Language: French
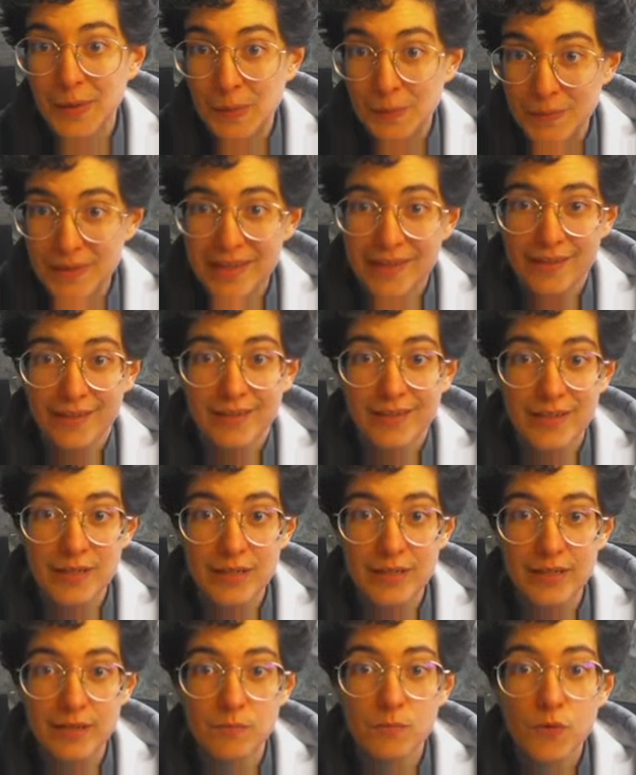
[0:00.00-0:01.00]
Mais
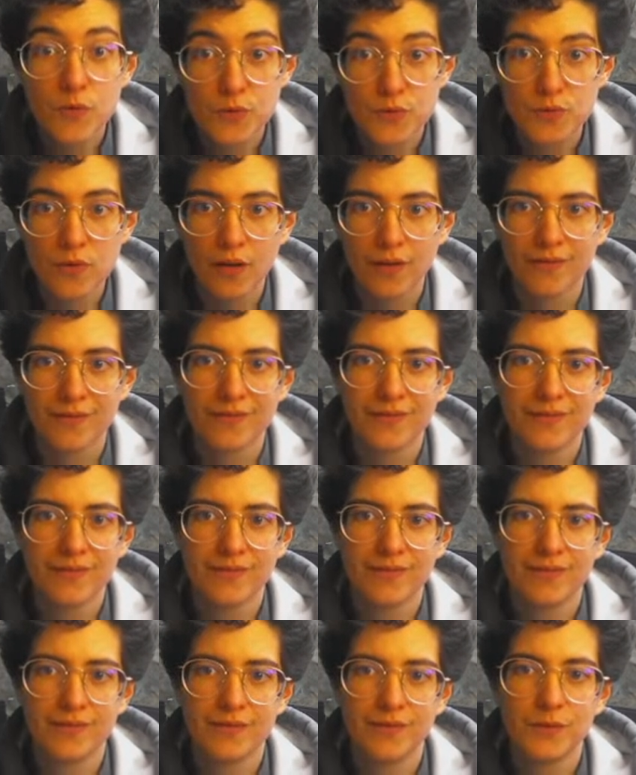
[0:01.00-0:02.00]
les mesures
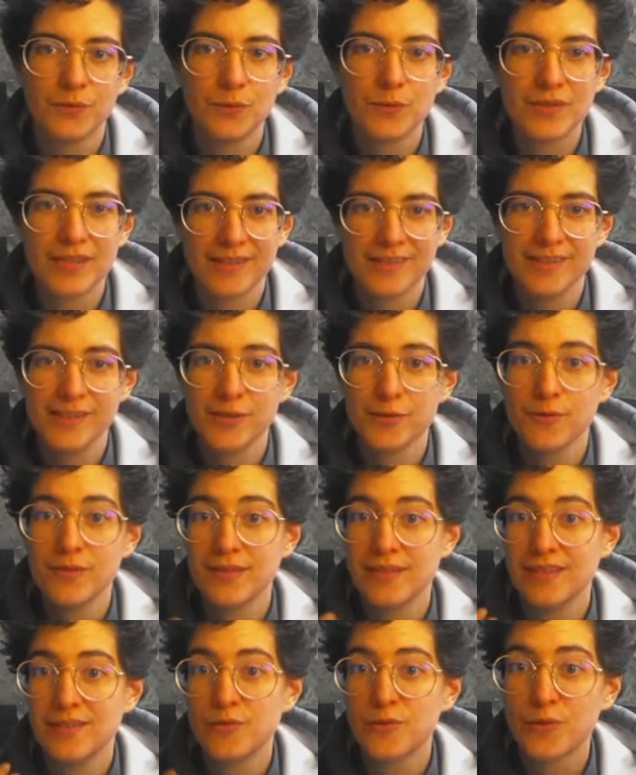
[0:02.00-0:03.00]
nous indiquent que
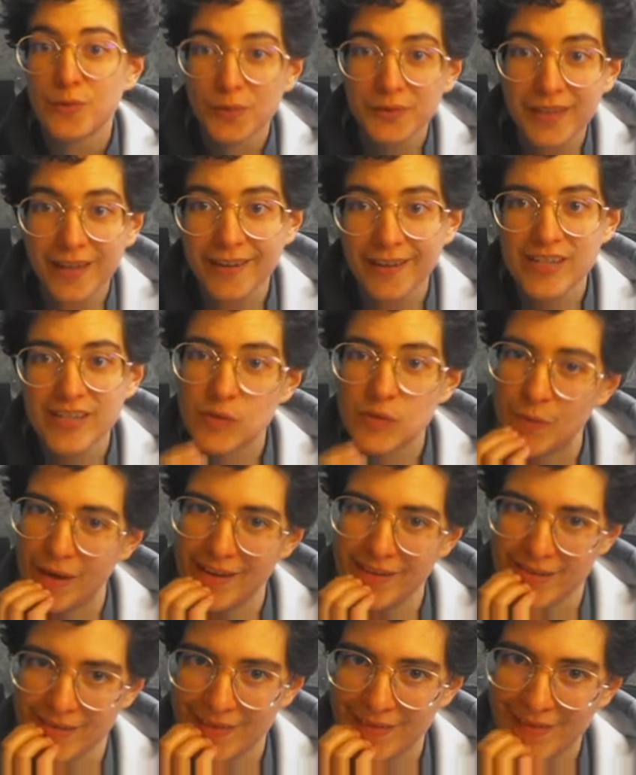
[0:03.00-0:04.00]
c'est le contraire qui se
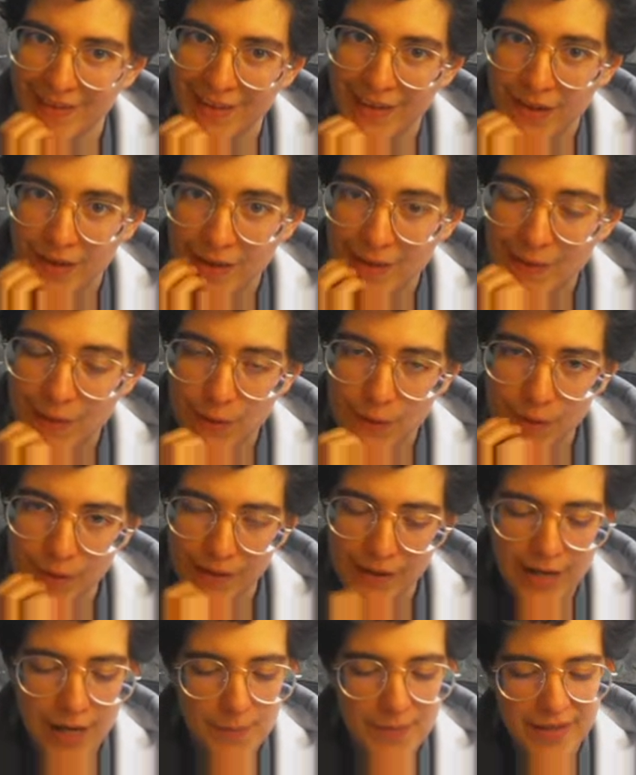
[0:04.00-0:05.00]
passe,
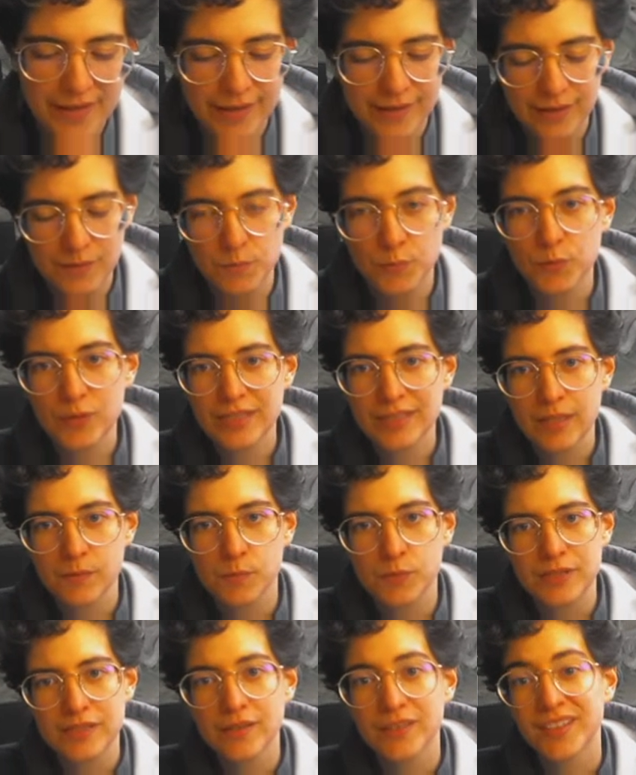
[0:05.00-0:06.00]
que la planète est petit à
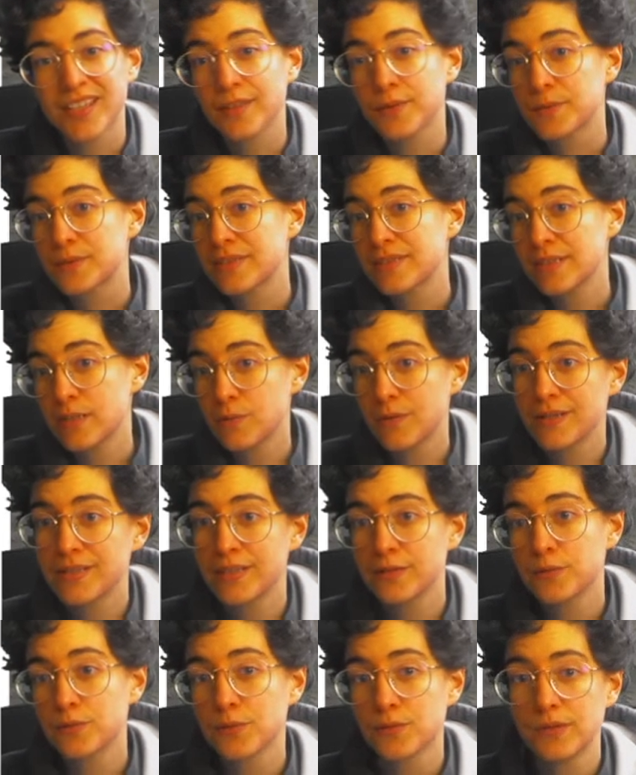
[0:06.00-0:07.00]
petit en train de
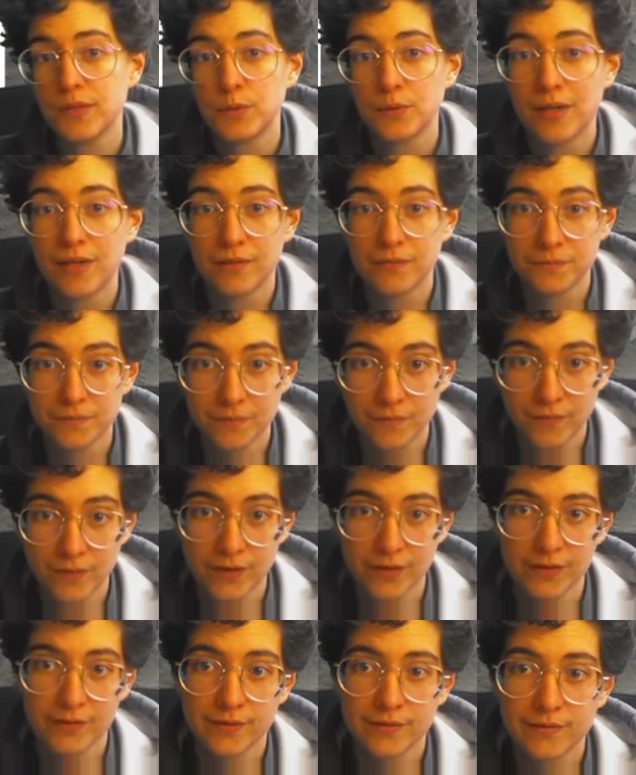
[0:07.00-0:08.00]
s'éloigner de son étoile.
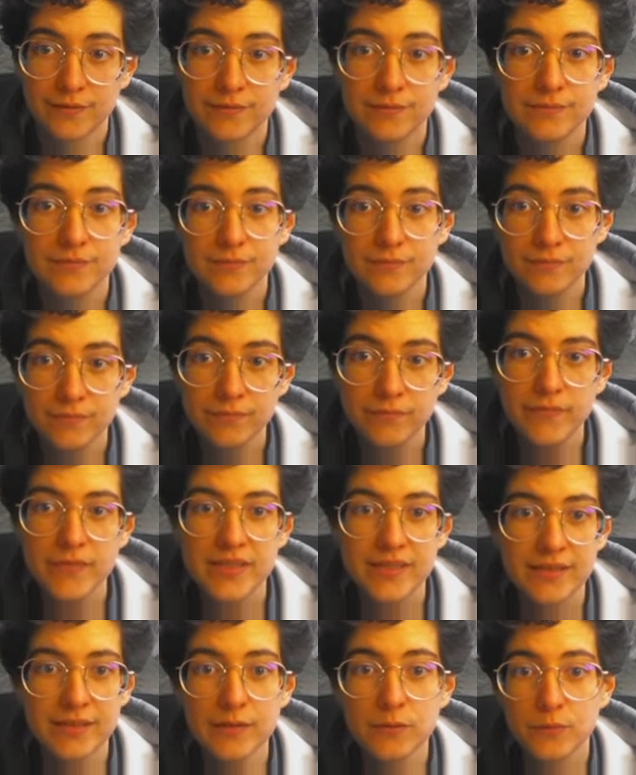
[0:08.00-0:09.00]

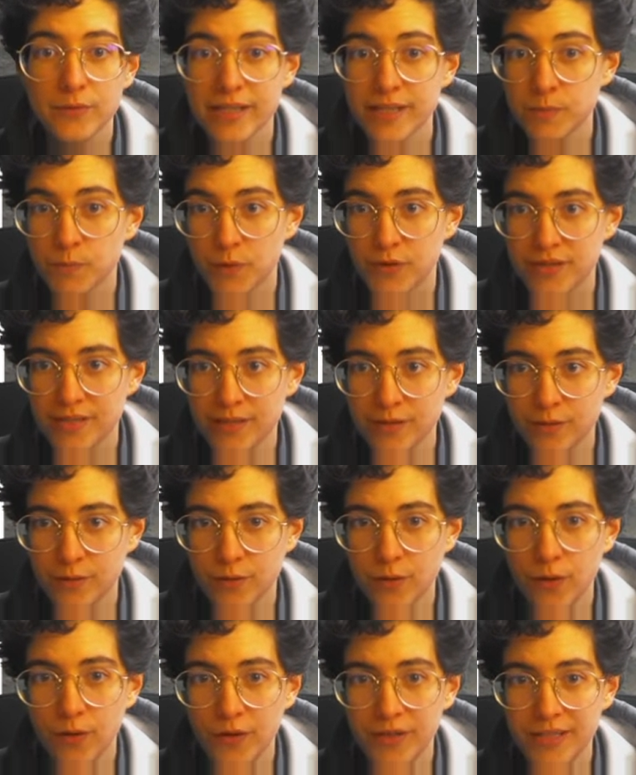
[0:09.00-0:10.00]
Ce qui nous laisse penser
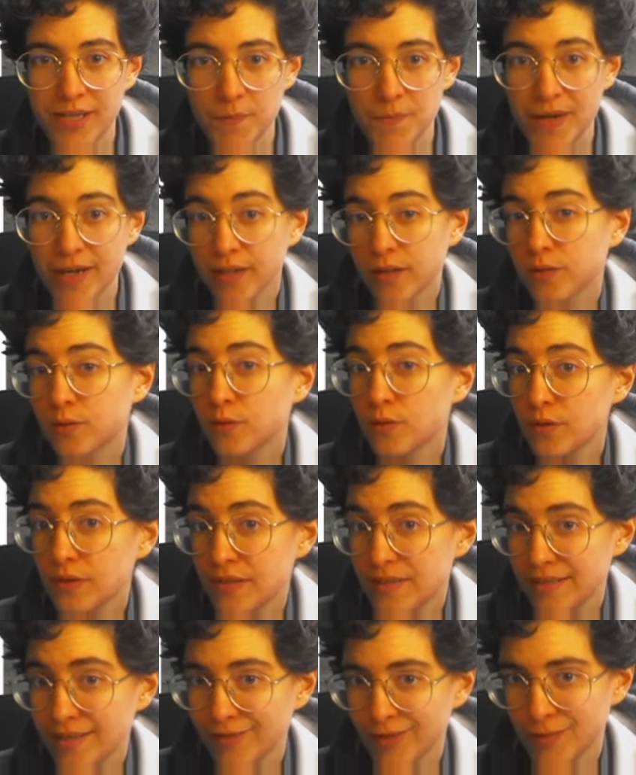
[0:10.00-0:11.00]
qu'il n'y a pas
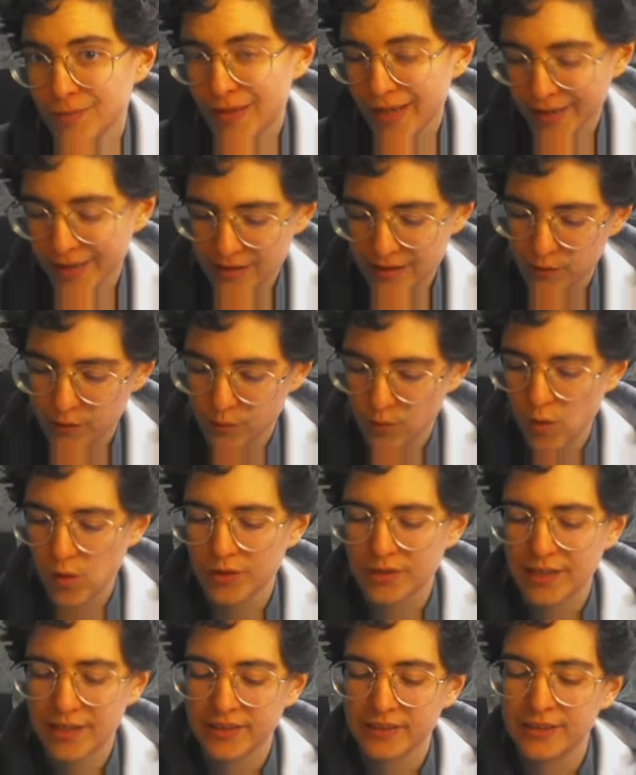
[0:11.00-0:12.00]
que des effets de marée qui sont
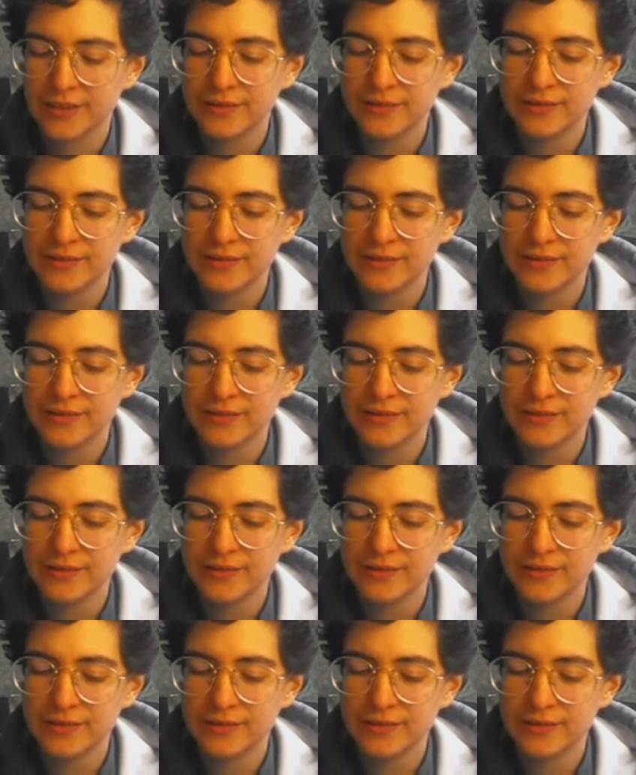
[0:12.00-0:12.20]
en train